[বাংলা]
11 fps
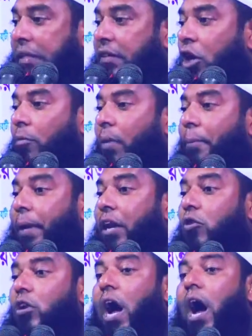জিহবা বের
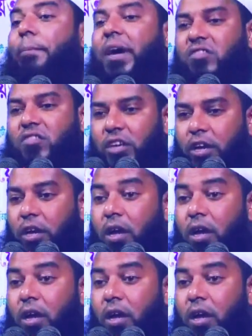করে হাঁপাচ্ছে